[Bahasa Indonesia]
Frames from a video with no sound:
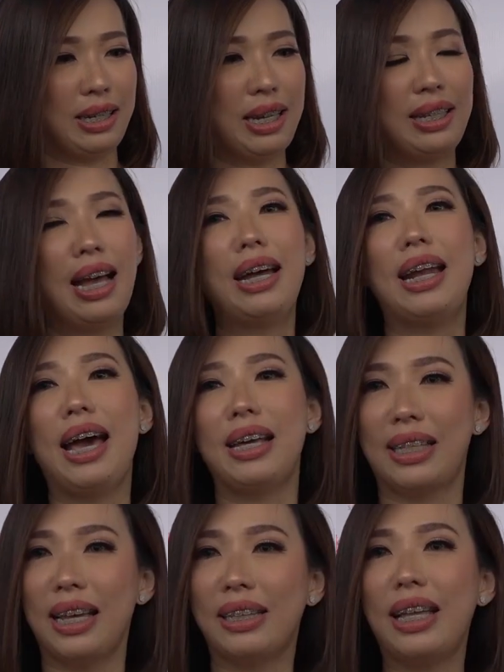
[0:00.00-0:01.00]
kita ada
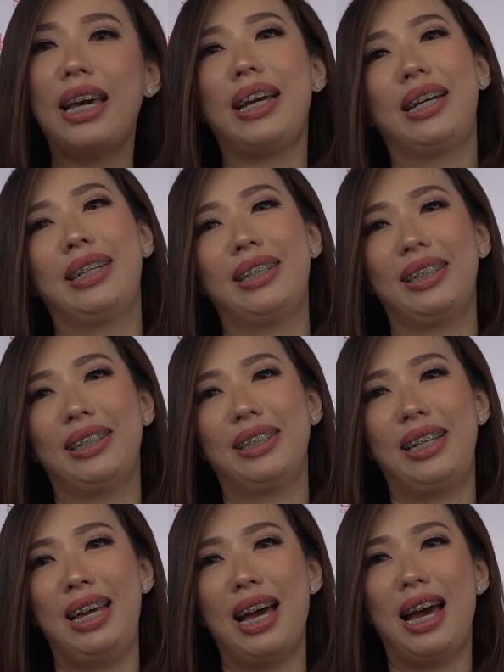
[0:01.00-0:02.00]
estetik
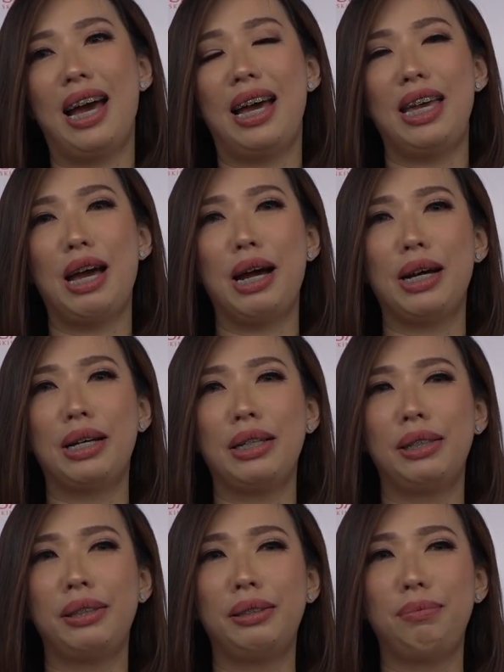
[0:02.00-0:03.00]
ya yang
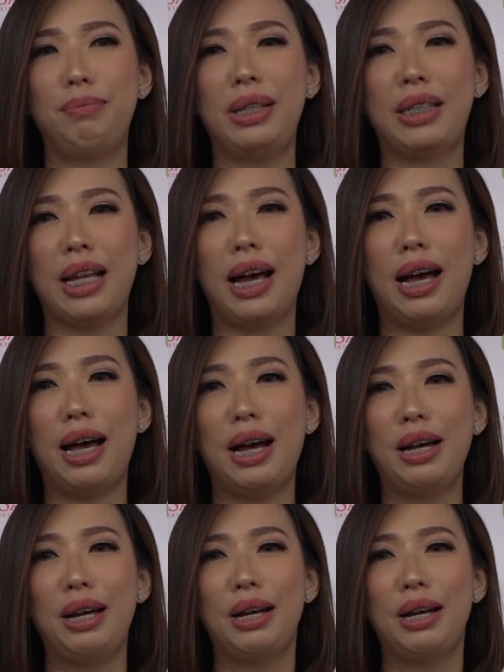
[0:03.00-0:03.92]
bisa